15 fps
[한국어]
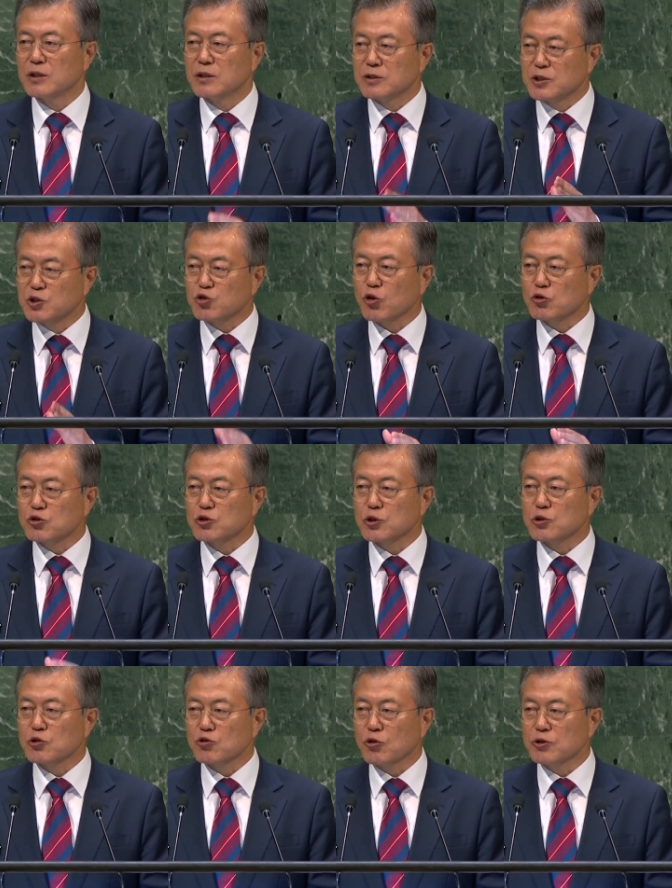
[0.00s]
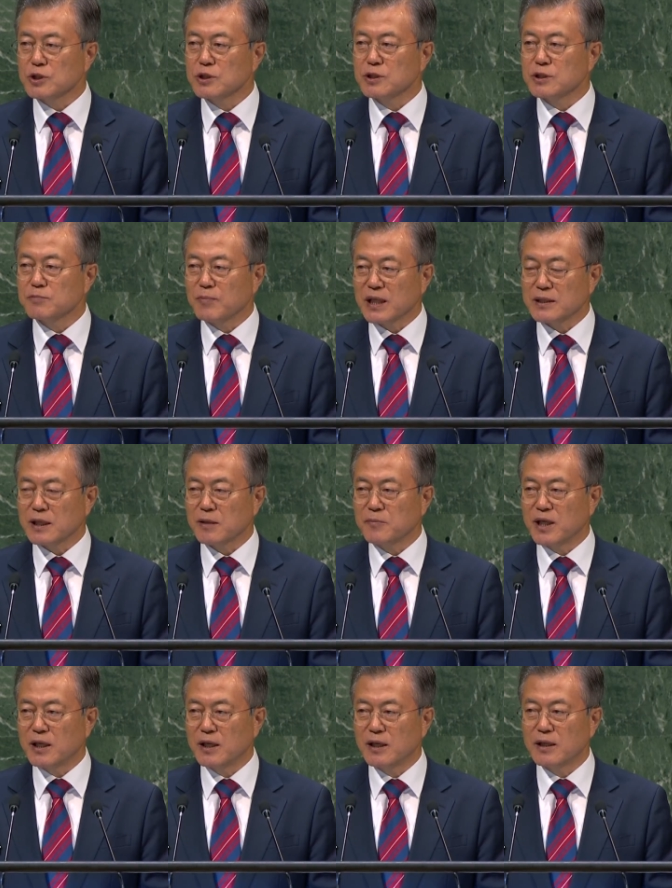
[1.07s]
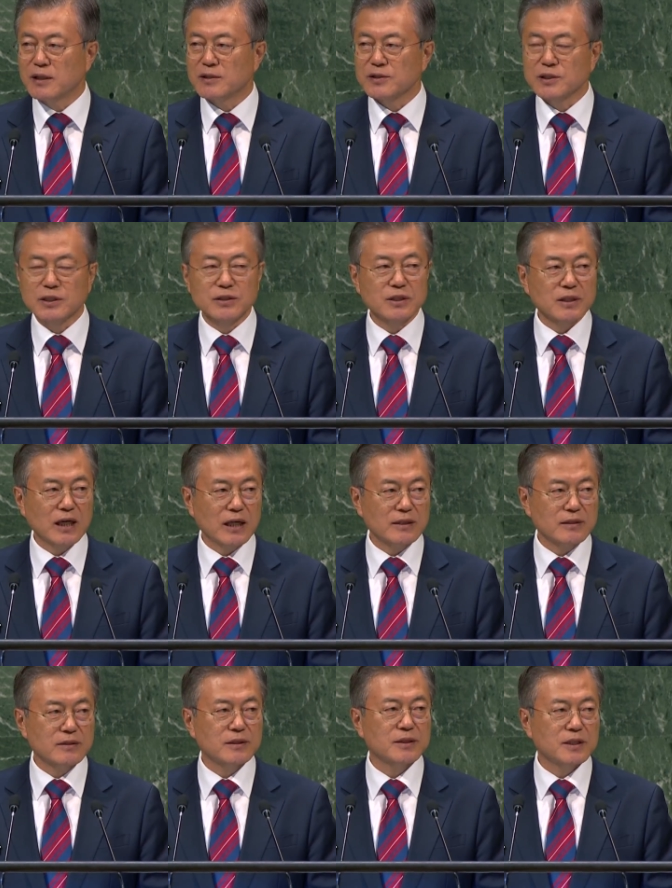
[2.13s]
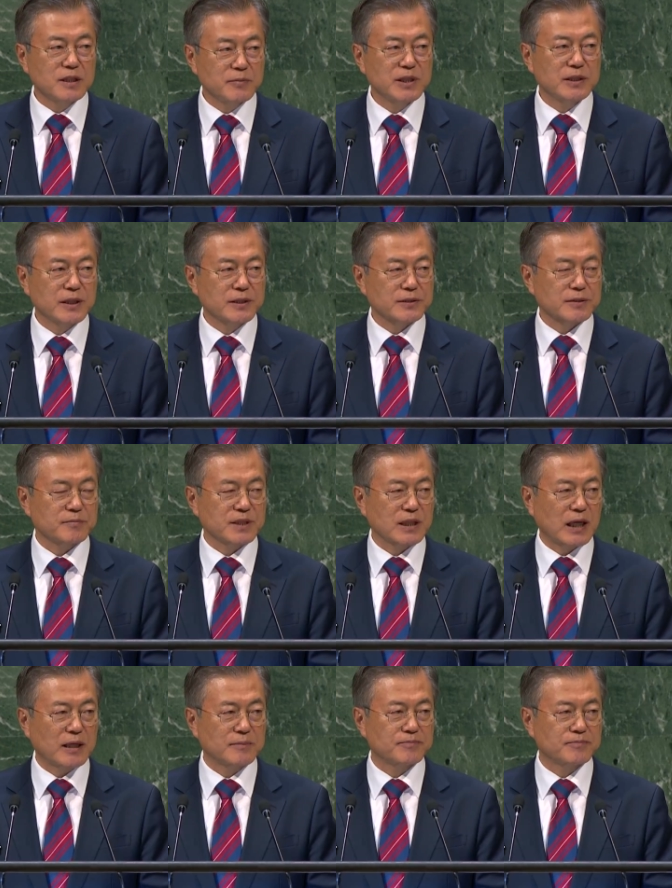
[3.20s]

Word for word: 지속적으로 이어진 만남에 든든한 힘이 되었습니다.